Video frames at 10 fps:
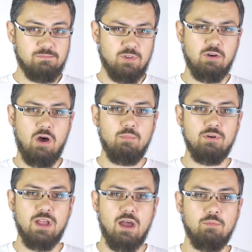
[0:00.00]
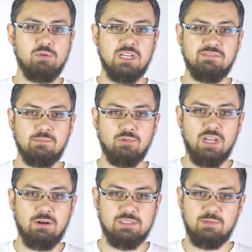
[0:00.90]
No, oby nie, oby się Wam
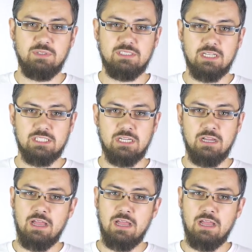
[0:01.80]
udało zapisać.